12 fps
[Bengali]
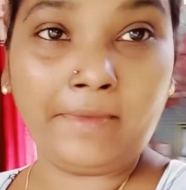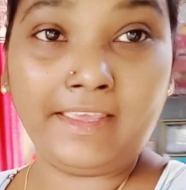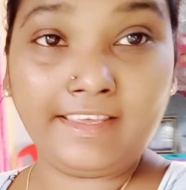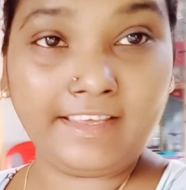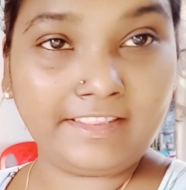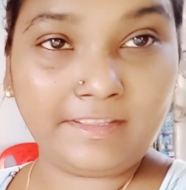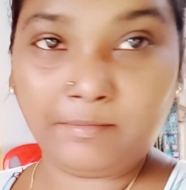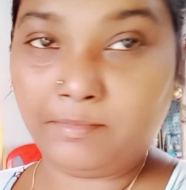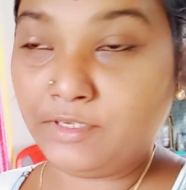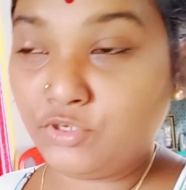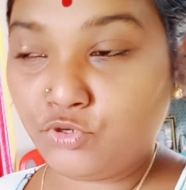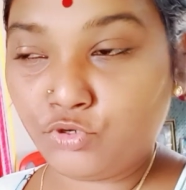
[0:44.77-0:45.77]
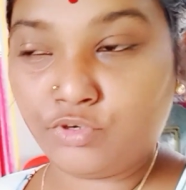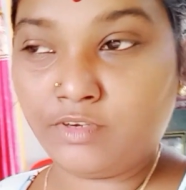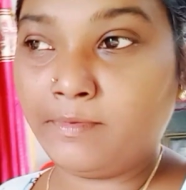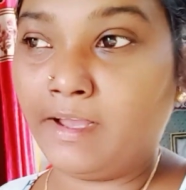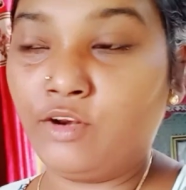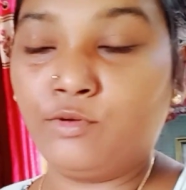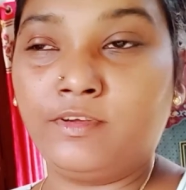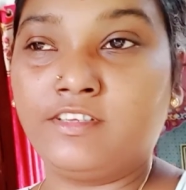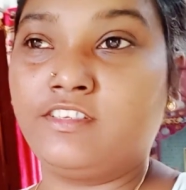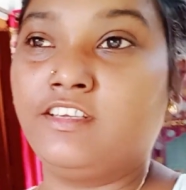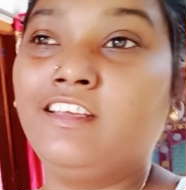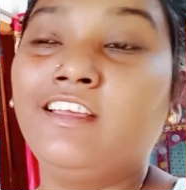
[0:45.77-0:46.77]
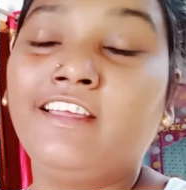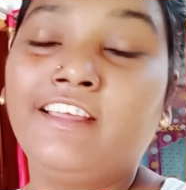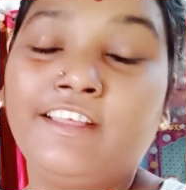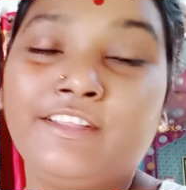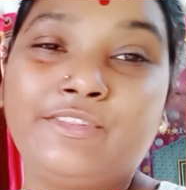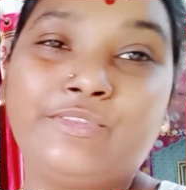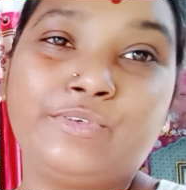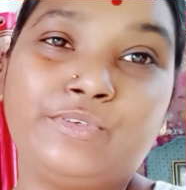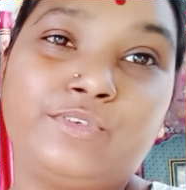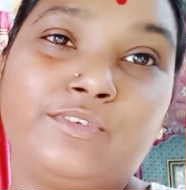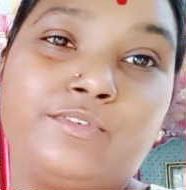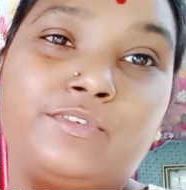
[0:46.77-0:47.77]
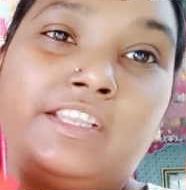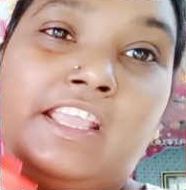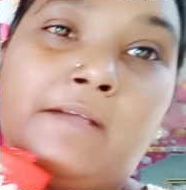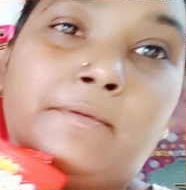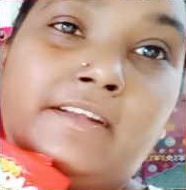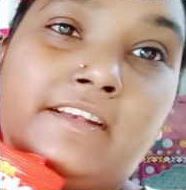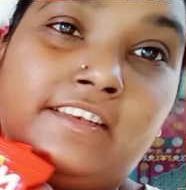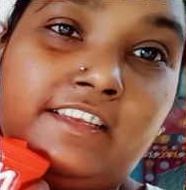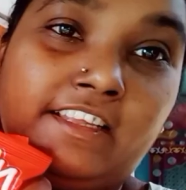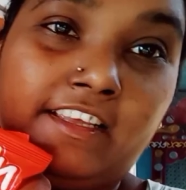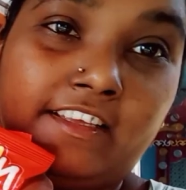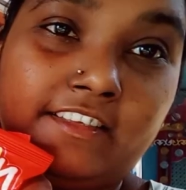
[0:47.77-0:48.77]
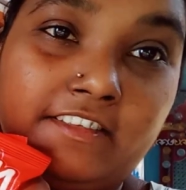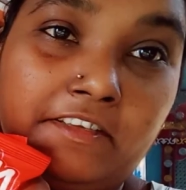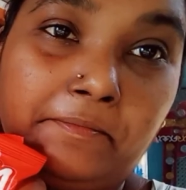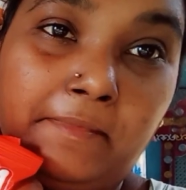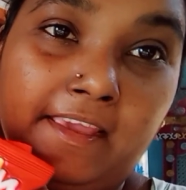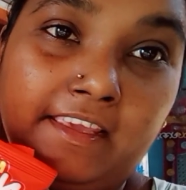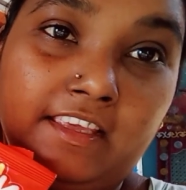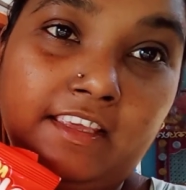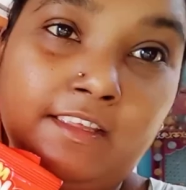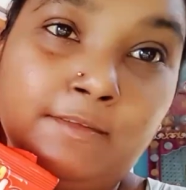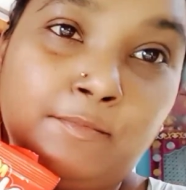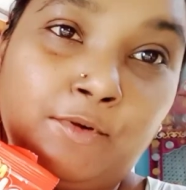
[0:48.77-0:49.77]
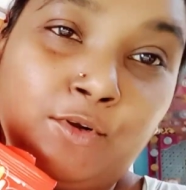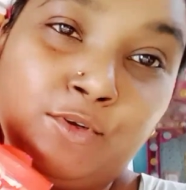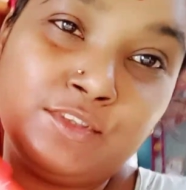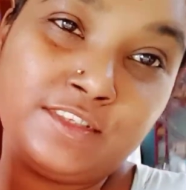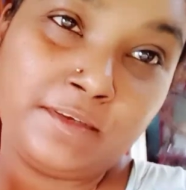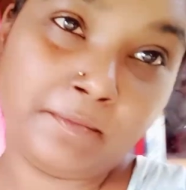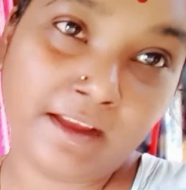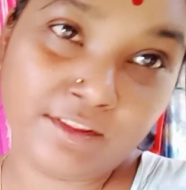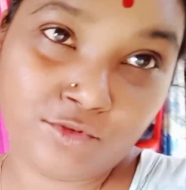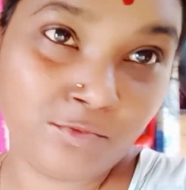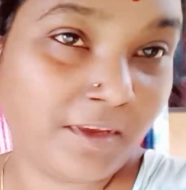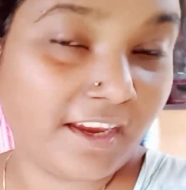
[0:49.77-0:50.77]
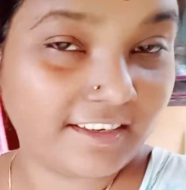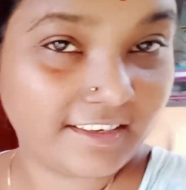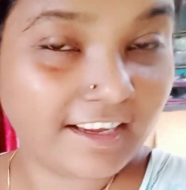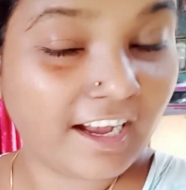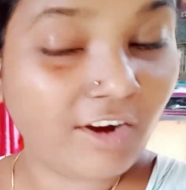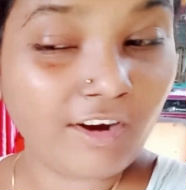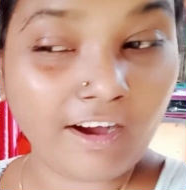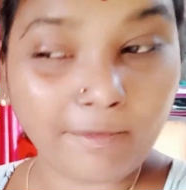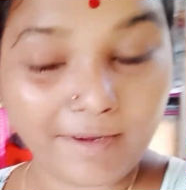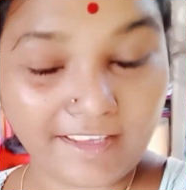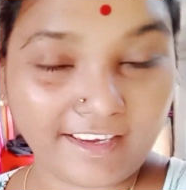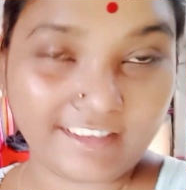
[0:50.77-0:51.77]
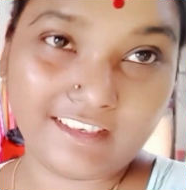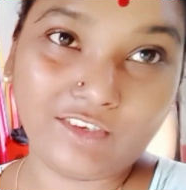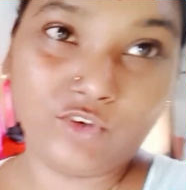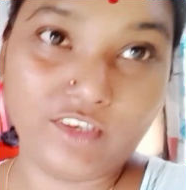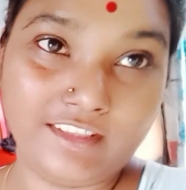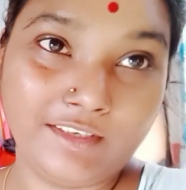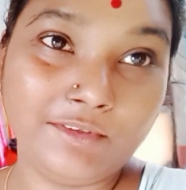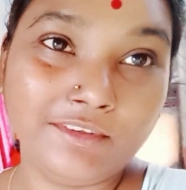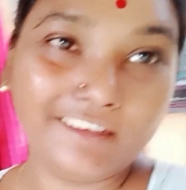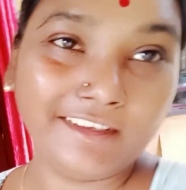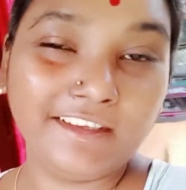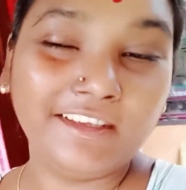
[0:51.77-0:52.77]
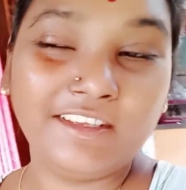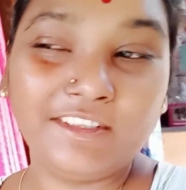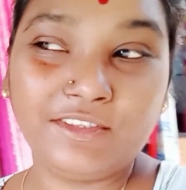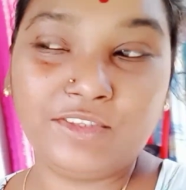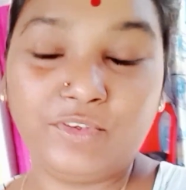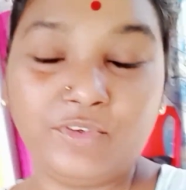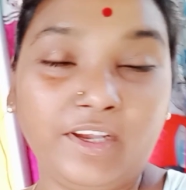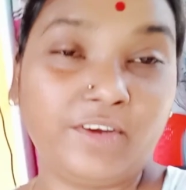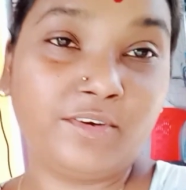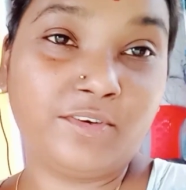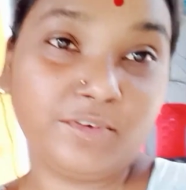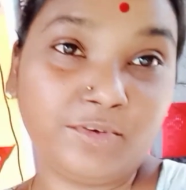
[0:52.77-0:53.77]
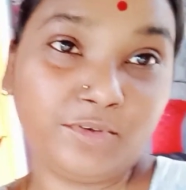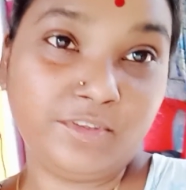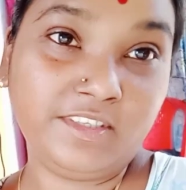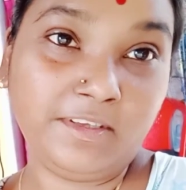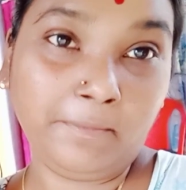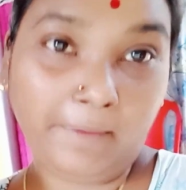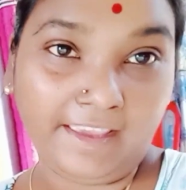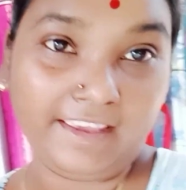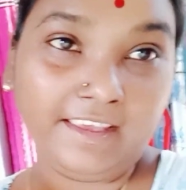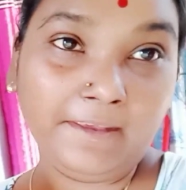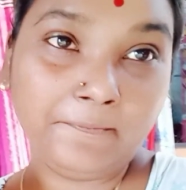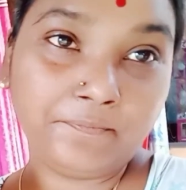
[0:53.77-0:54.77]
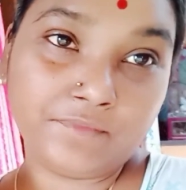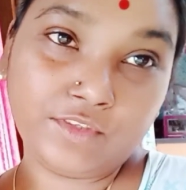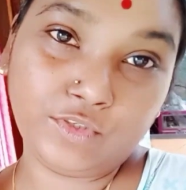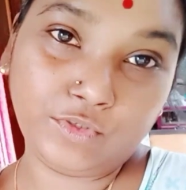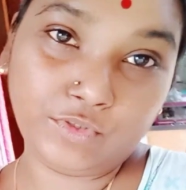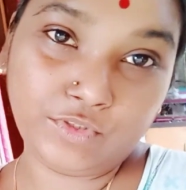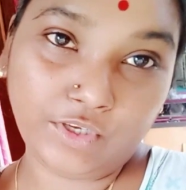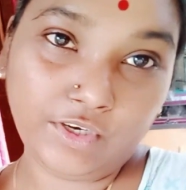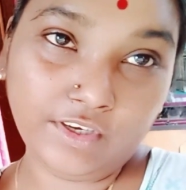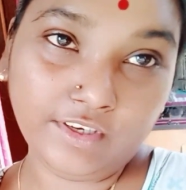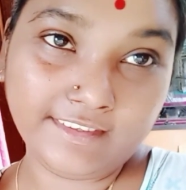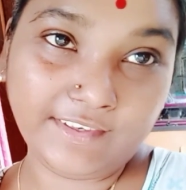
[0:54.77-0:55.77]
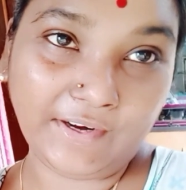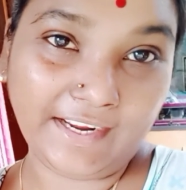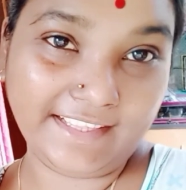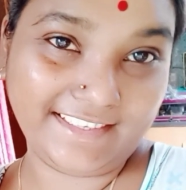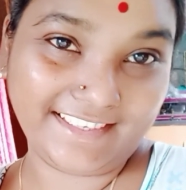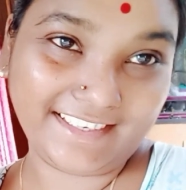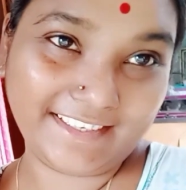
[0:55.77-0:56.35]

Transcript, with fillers: ম্যাগি খেতে ভীষণই ভালোবাসে তো উনি আবার নিয়ে এসছে ম্যাগি বললো যে মা তুমি একটা খাও আমাকে একটা করে দাও তো এখন করছি ম্যাগি তো চলো করা যাক